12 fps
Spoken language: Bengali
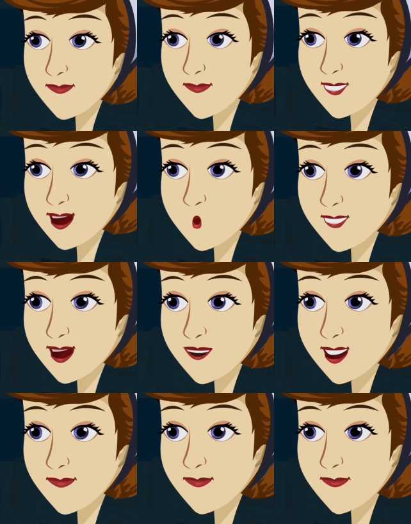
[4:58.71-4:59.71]
ও
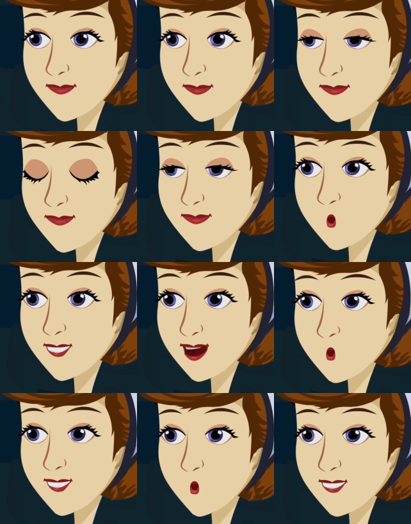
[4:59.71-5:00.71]
পরিমা কিন্তু
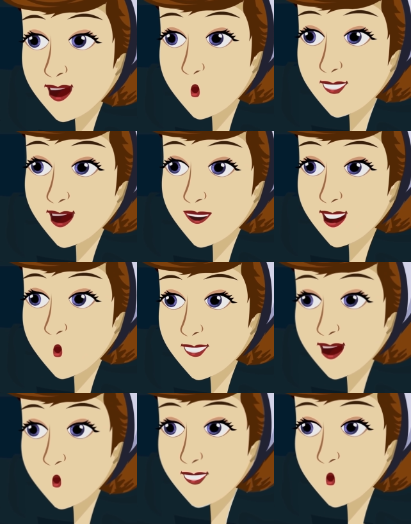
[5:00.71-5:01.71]
আমি পার্টিতে এই
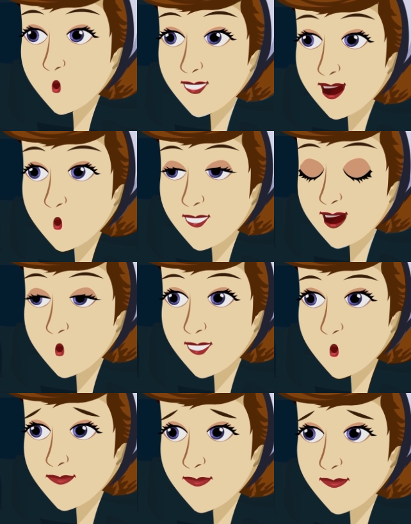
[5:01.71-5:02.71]
পোশাকে কি করে
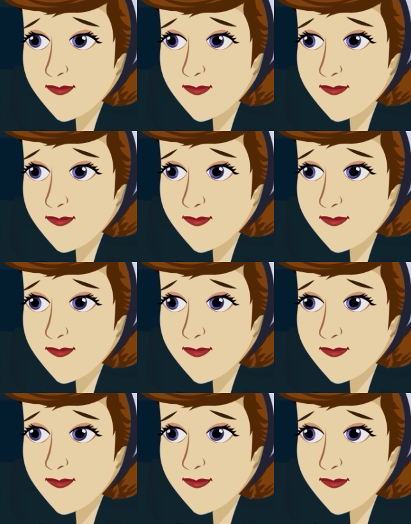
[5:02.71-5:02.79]
যাব